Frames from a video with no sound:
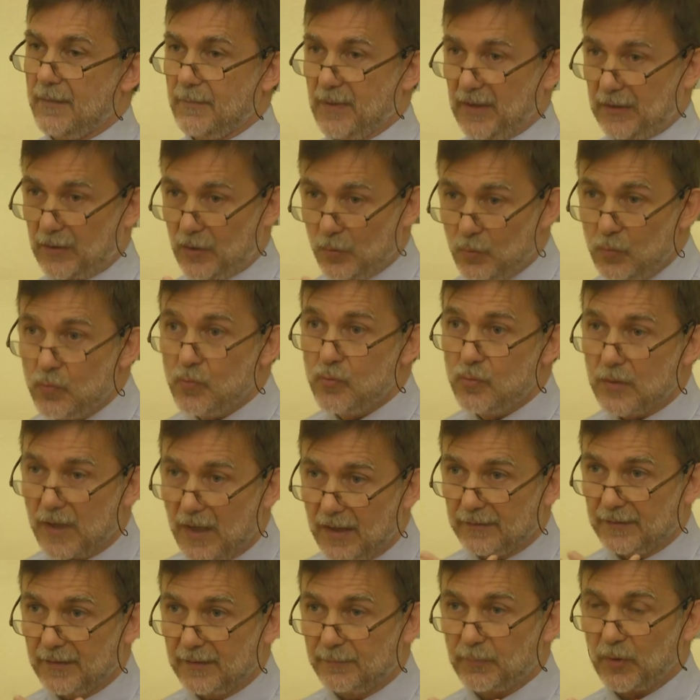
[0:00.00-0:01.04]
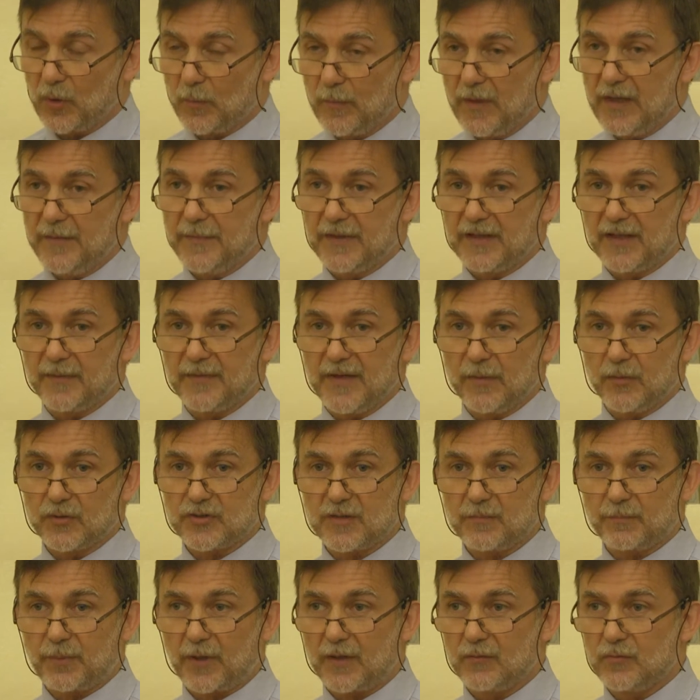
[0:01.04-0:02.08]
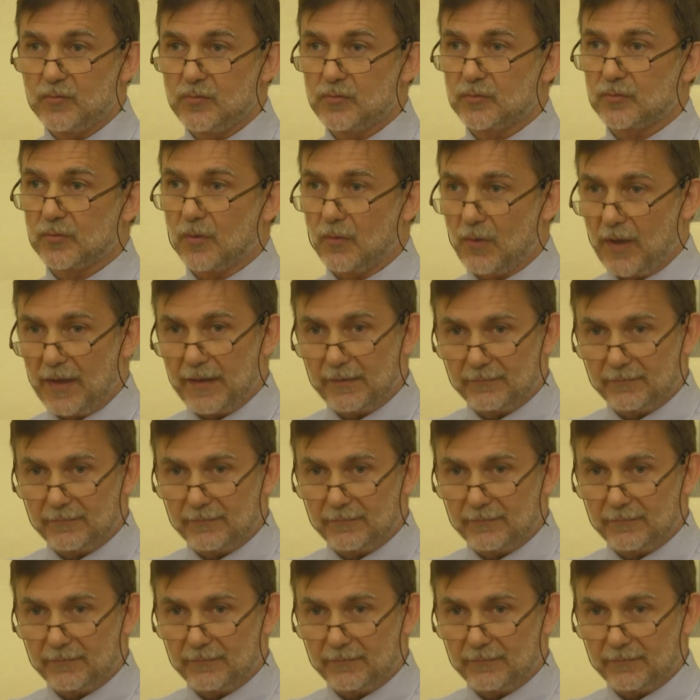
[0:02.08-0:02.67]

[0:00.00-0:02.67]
Perché uno dei problemi che abbiamo sempre avuto